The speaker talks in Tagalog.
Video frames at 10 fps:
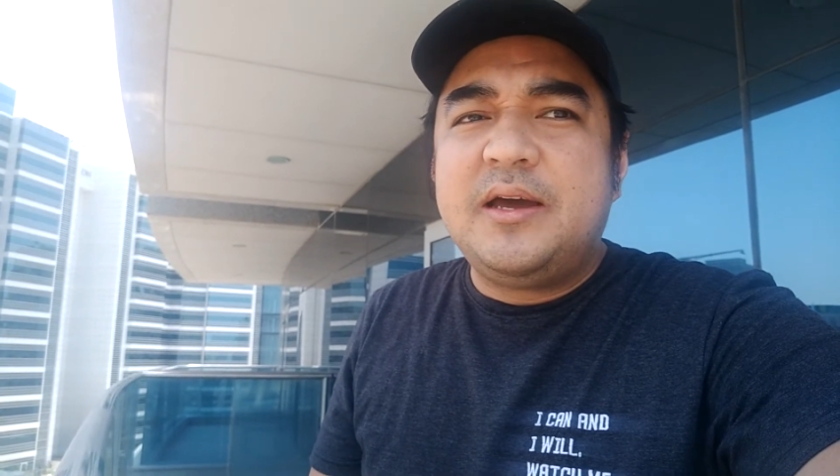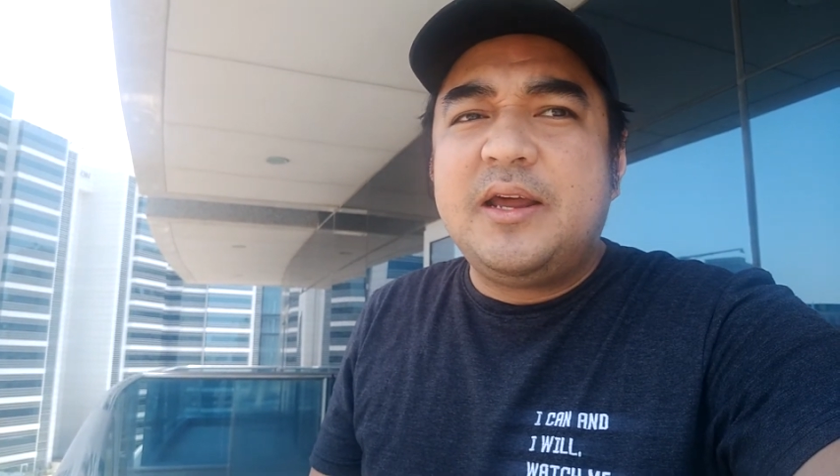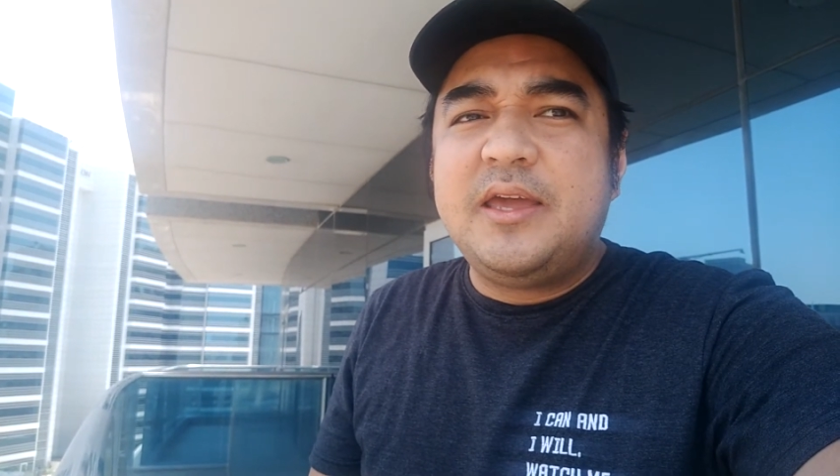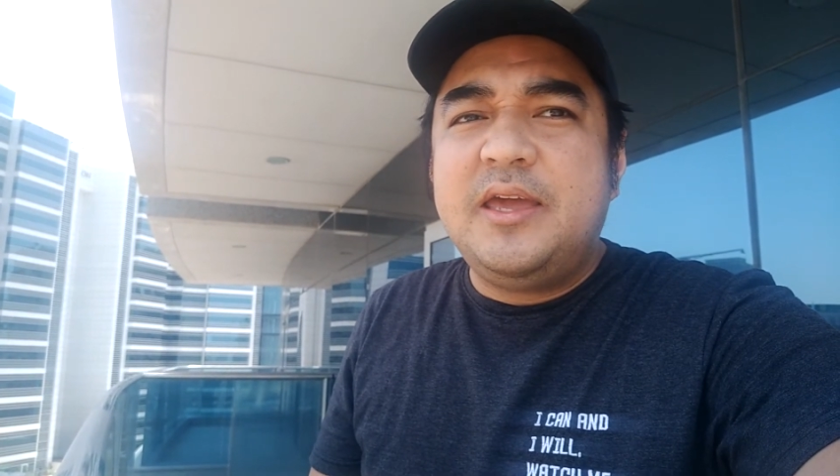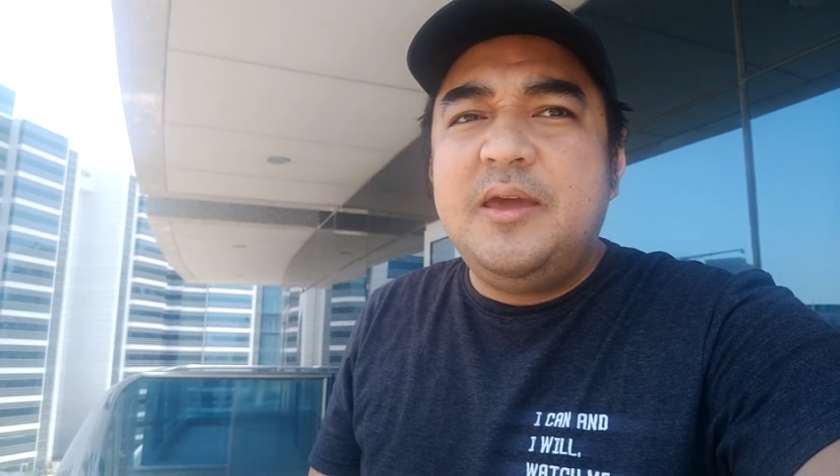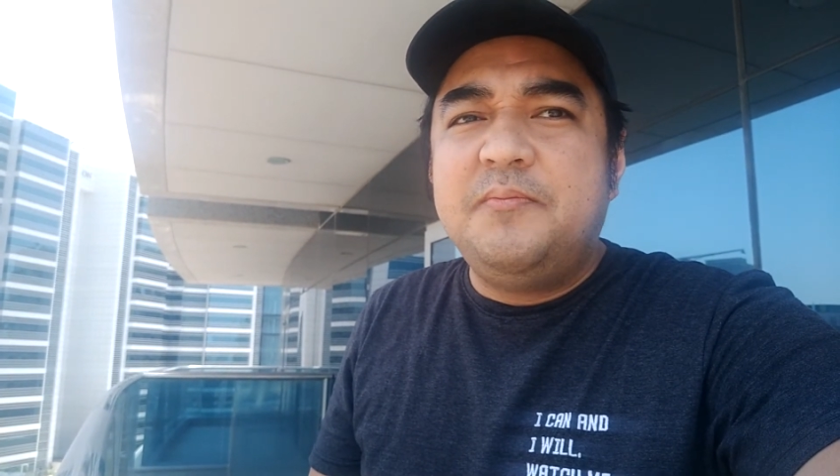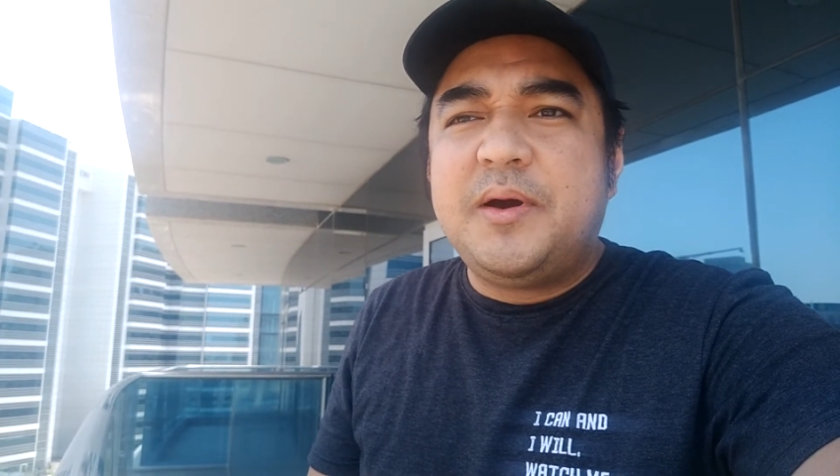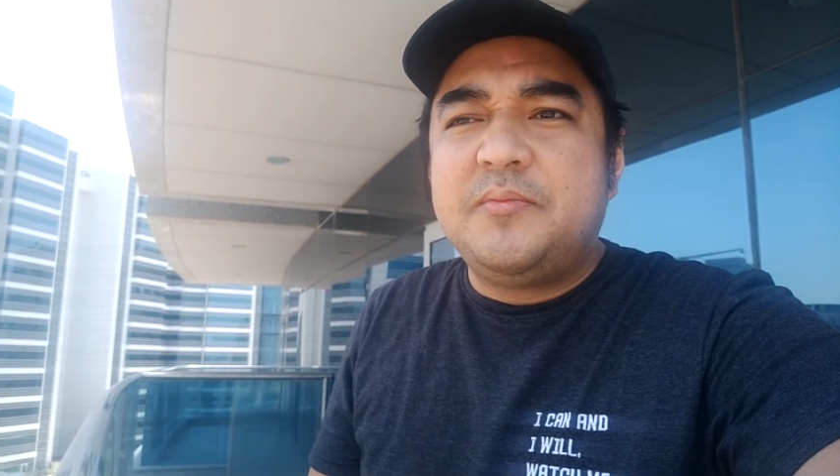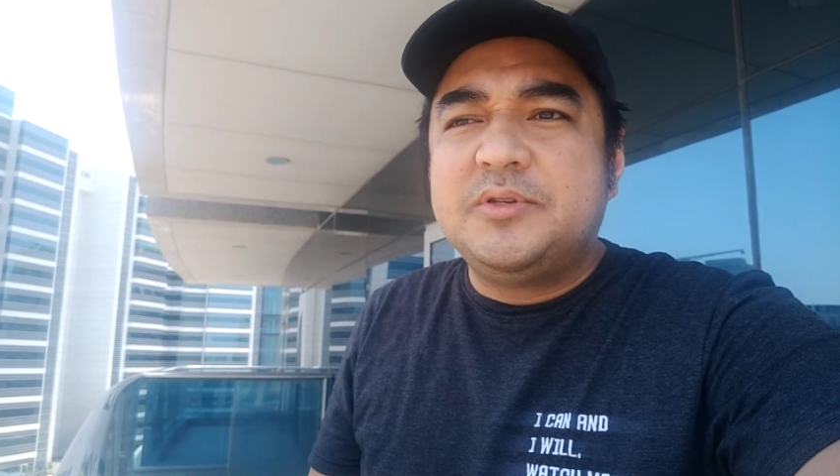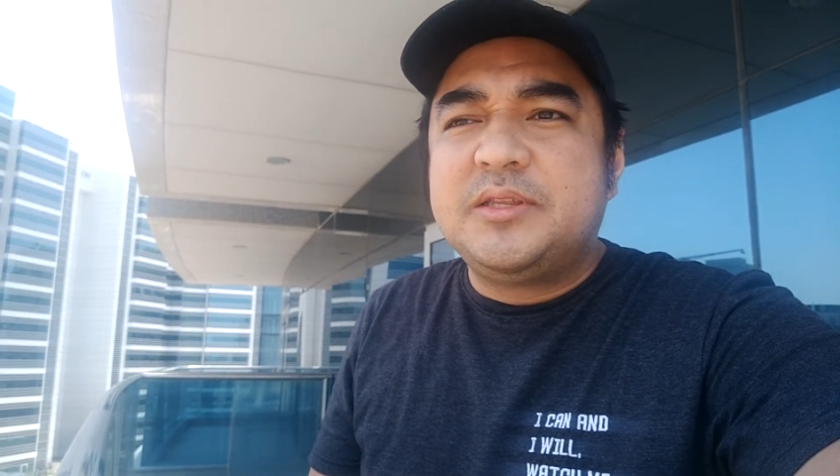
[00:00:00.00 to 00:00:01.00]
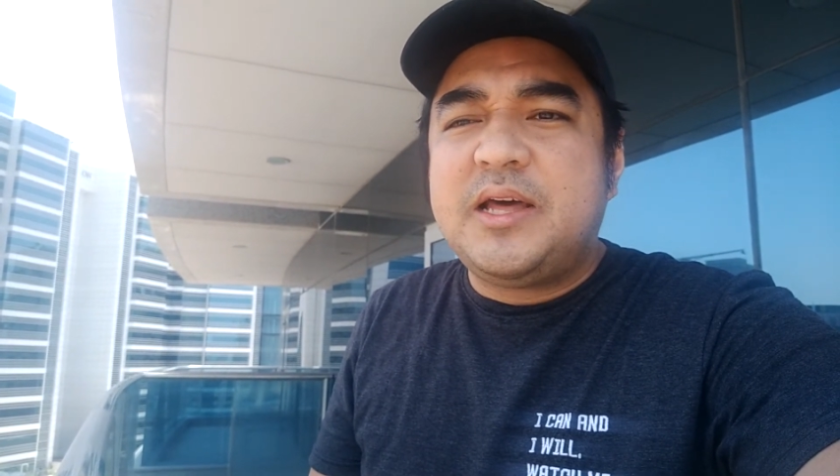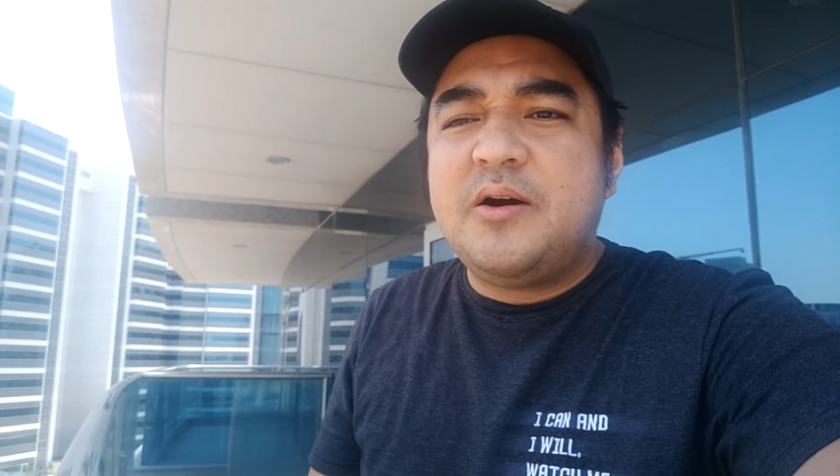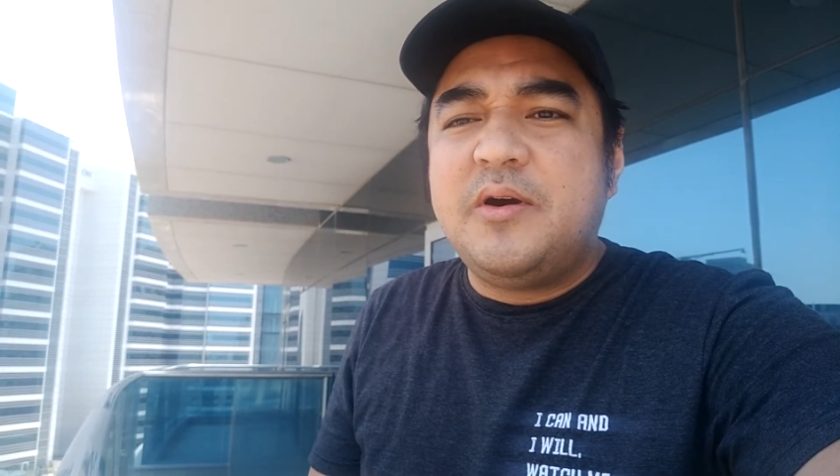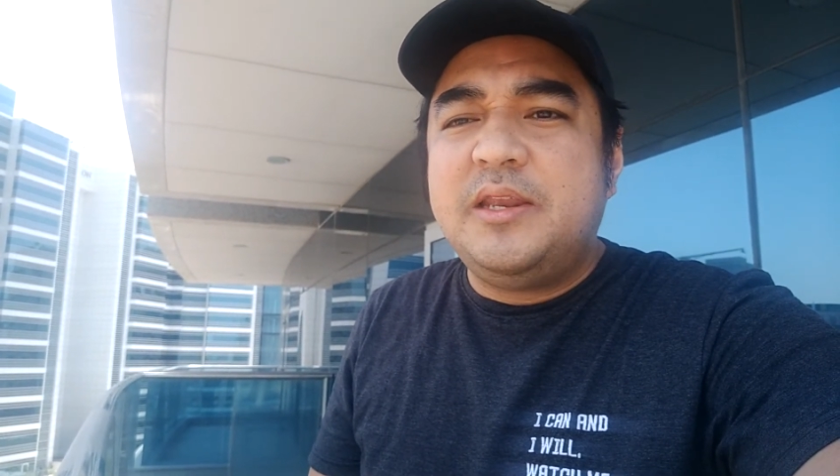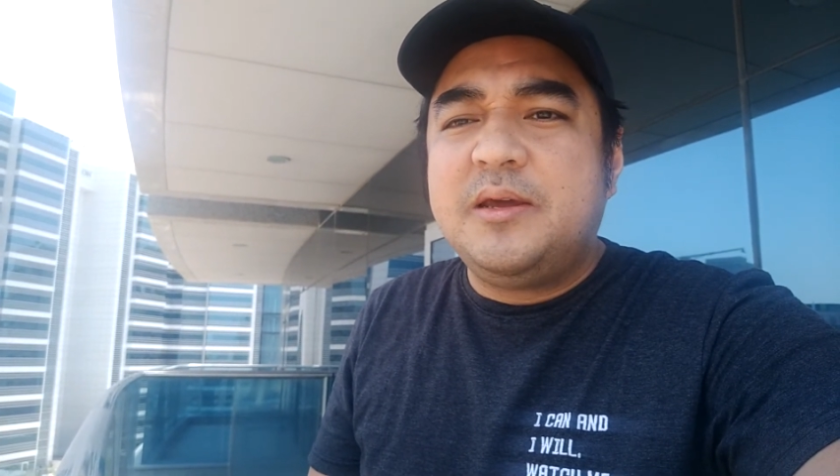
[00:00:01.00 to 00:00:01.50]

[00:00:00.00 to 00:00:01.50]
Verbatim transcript: ang naging impact mo sa tao ay